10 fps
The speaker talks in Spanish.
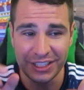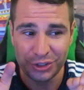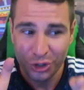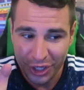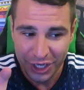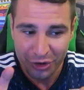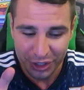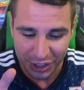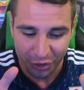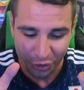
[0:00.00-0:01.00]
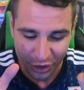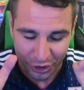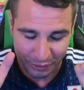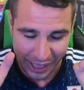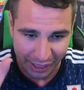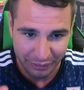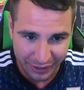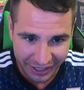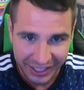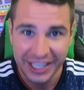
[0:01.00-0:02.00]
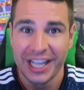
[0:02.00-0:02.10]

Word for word: yo creo, y ojo, eh, lo que voy a decir,